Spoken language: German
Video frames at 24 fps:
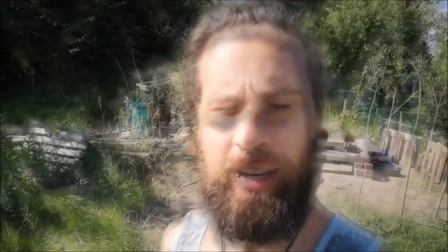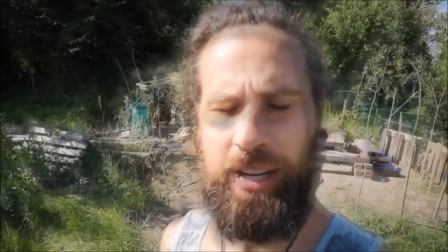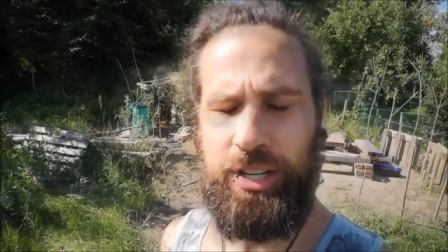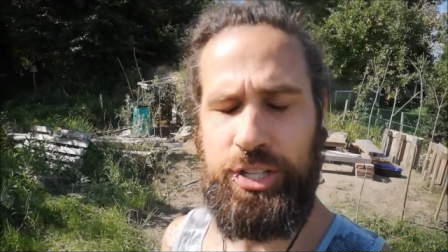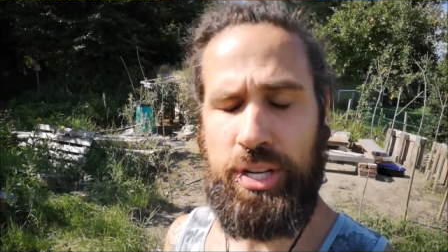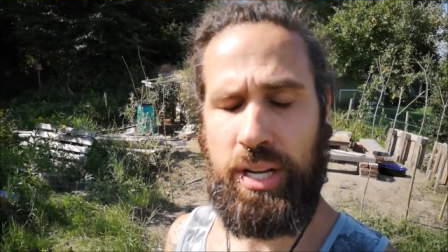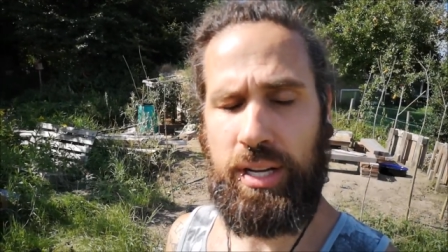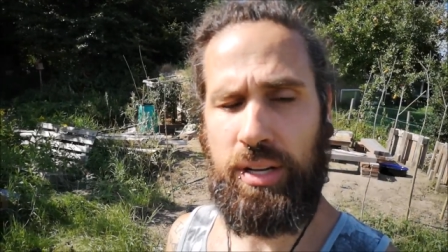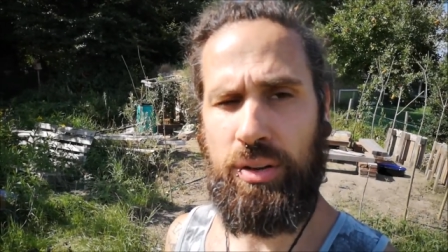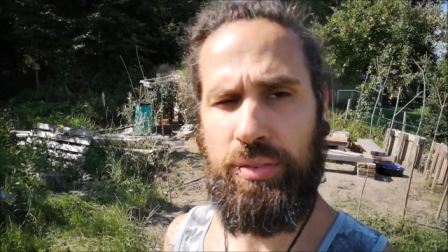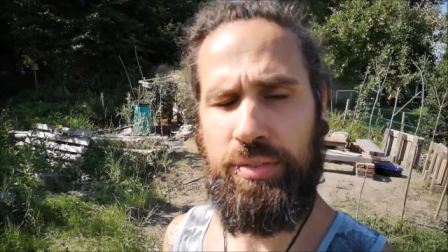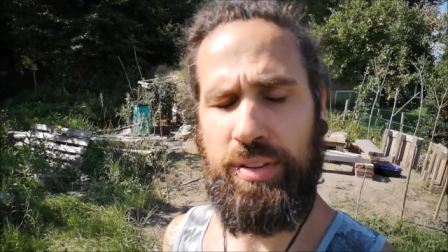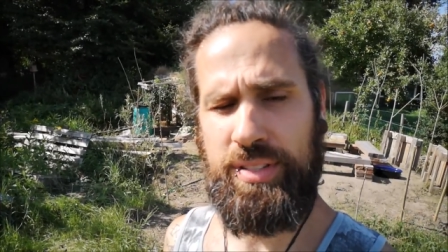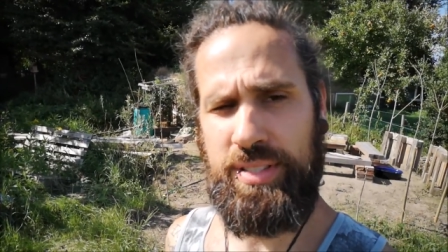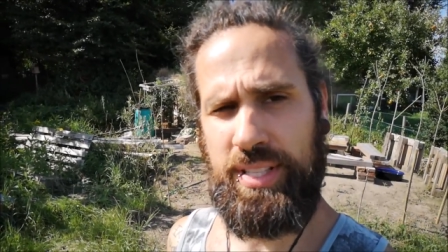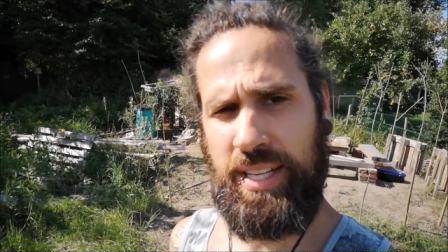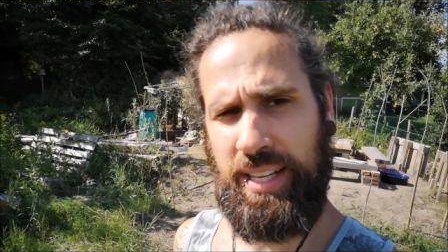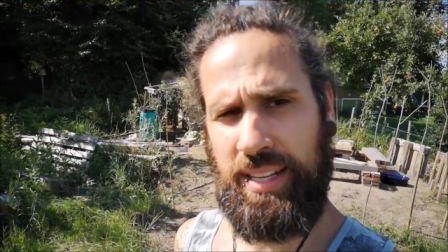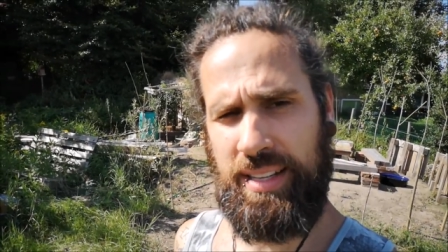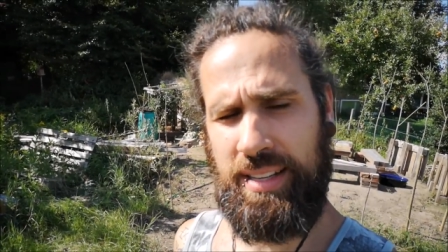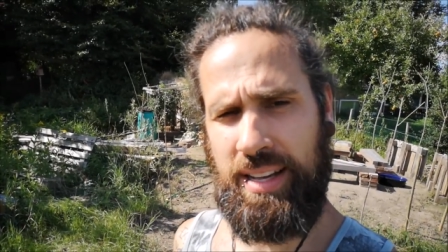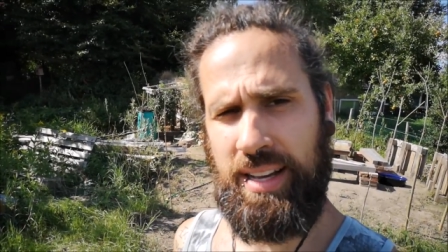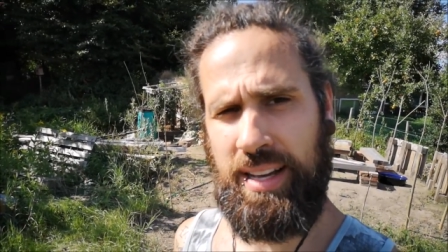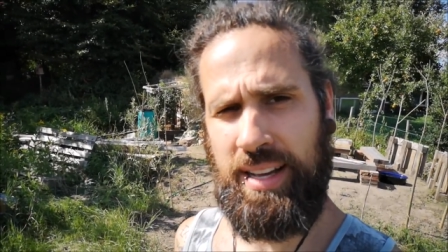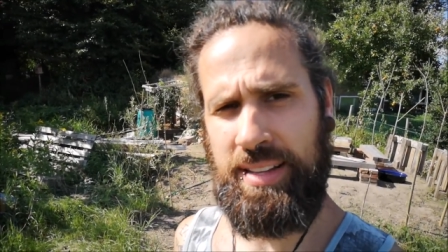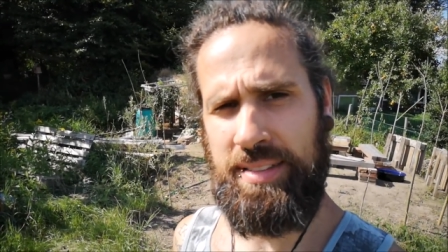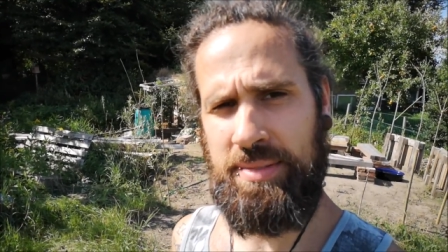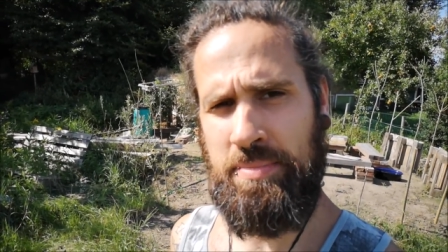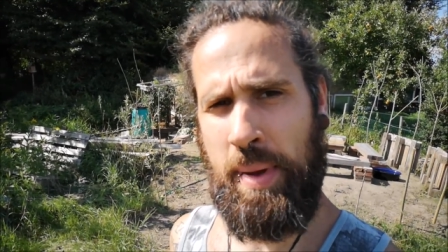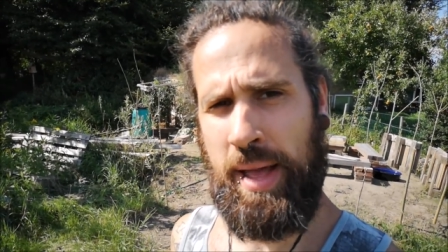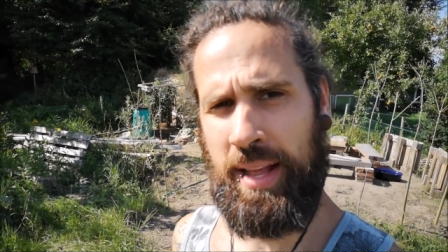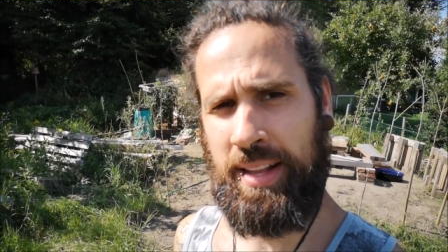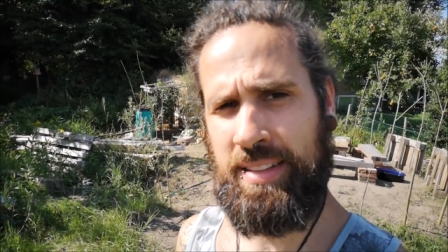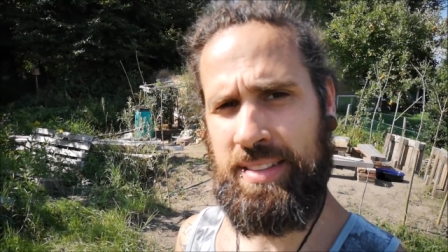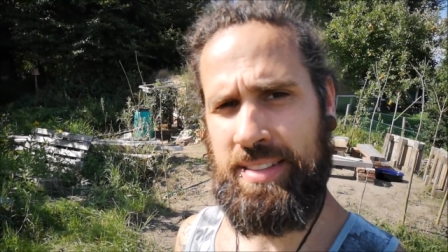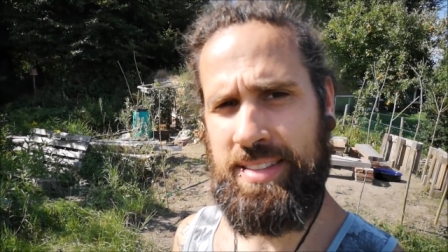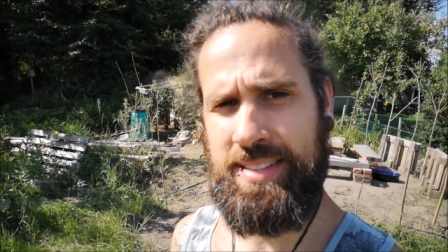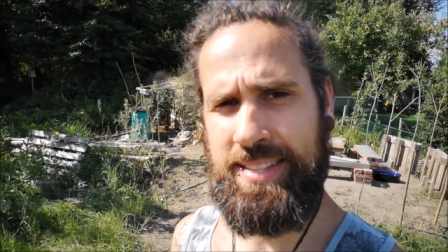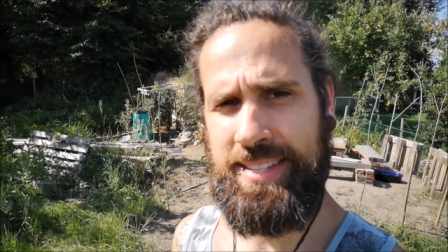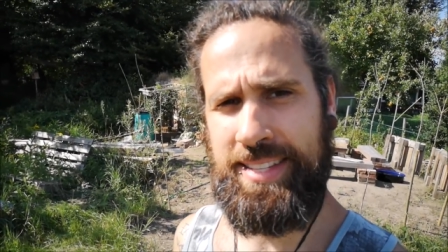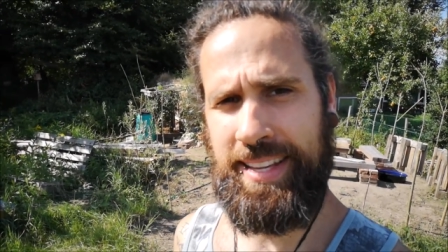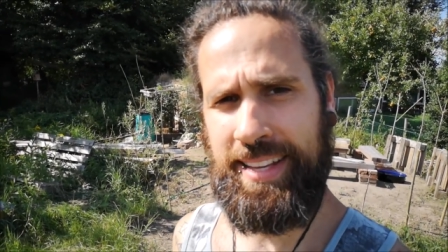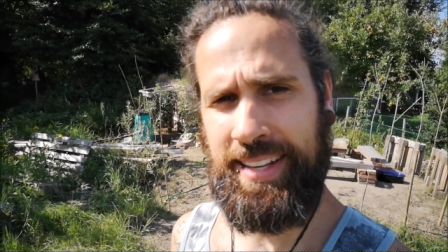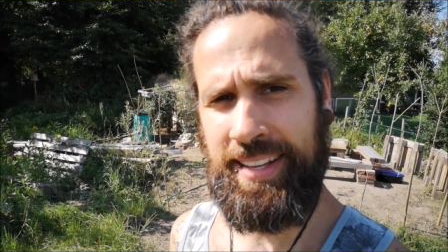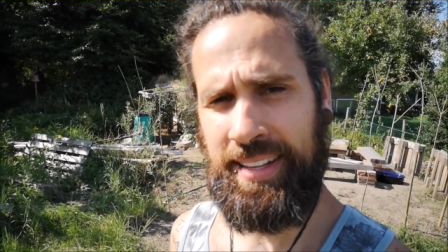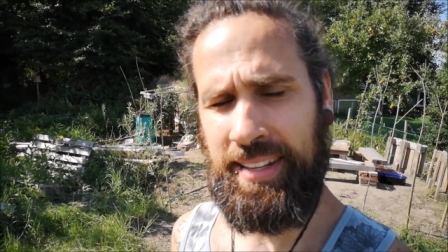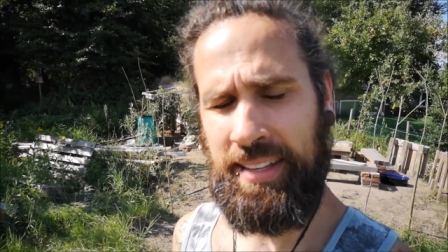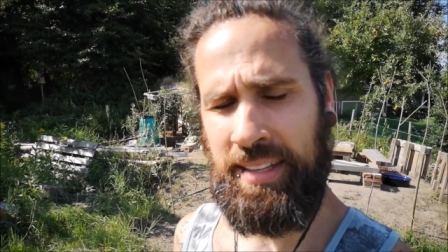Da steckt auch was hinter, es macht
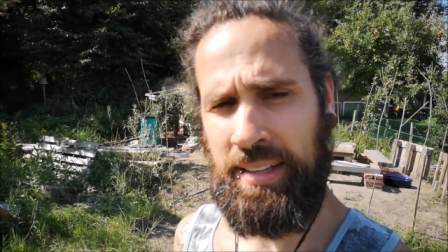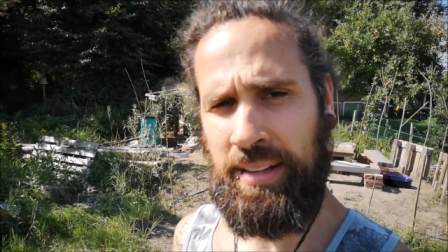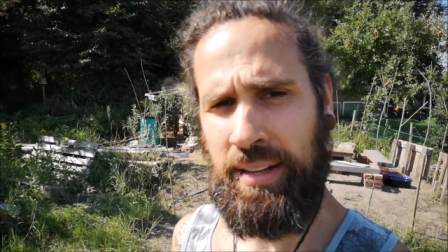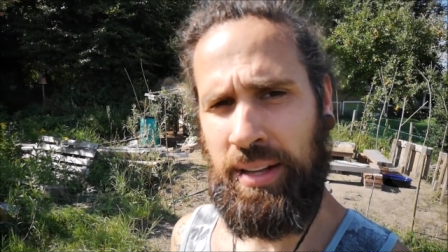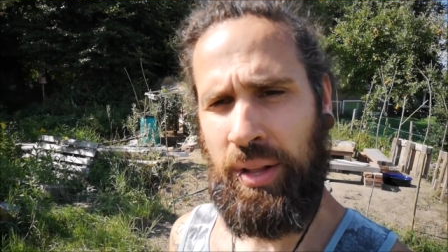Sinn